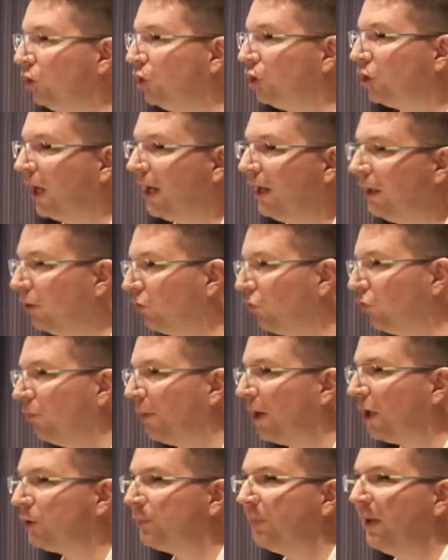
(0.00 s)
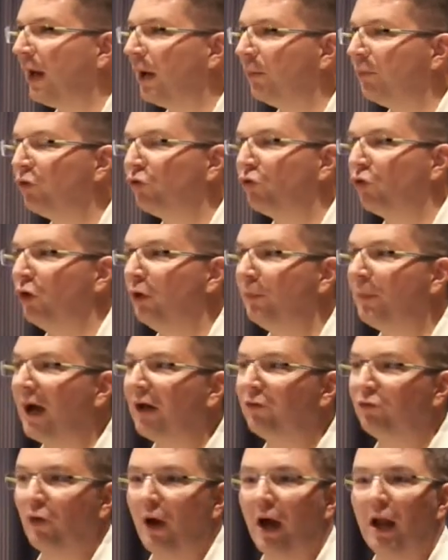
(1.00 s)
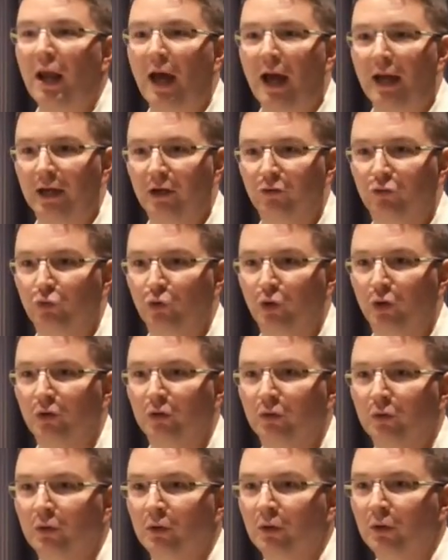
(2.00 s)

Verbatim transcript: Die Shaker zum Beispiel haben das Zölibat für alle eingeführt.